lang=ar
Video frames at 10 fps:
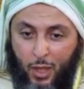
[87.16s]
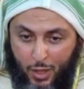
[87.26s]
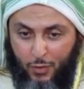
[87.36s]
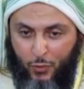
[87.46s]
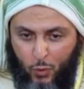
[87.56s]

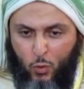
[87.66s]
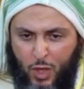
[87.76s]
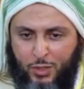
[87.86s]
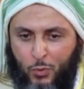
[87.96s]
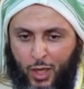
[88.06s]
هذا فعل
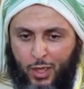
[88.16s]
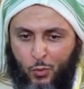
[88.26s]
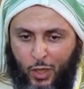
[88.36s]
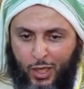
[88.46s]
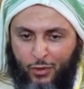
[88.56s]
واجب على
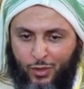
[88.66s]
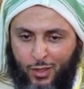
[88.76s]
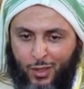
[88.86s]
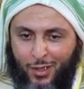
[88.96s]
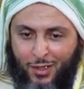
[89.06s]
المكلف
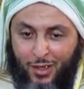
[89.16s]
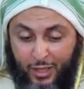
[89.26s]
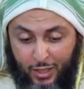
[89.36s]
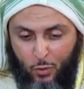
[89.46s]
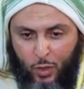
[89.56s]

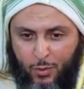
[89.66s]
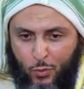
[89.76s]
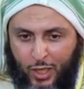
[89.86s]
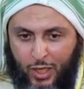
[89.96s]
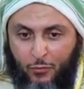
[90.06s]
لكنه غير
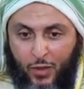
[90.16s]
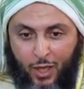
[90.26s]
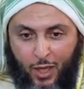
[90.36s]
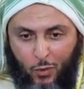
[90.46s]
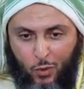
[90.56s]
مكلف
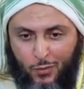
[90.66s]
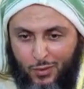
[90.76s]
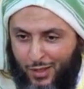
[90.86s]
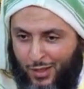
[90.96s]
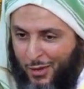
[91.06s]
فيقع
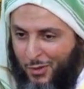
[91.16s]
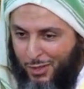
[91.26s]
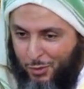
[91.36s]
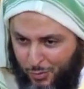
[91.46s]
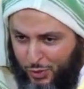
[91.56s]

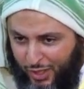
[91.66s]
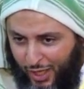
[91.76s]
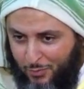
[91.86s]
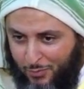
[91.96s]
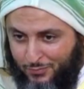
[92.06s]
له أجر
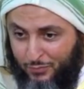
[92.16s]
مستحب